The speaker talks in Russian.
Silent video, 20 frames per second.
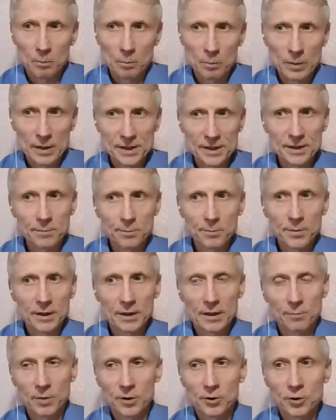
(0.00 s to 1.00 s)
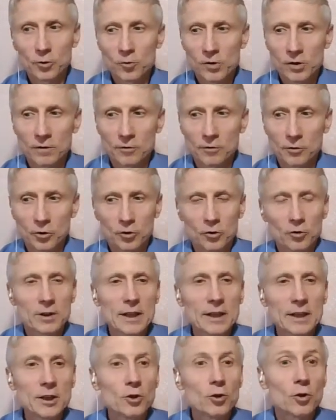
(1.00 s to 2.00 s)
постепенно почувствовать, что
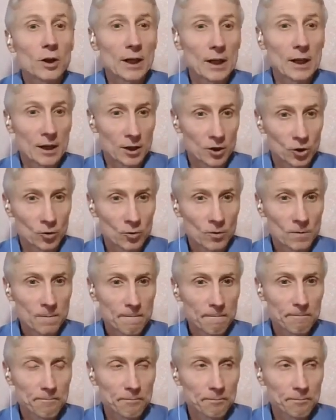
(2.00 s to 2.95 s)
для нее хорошо –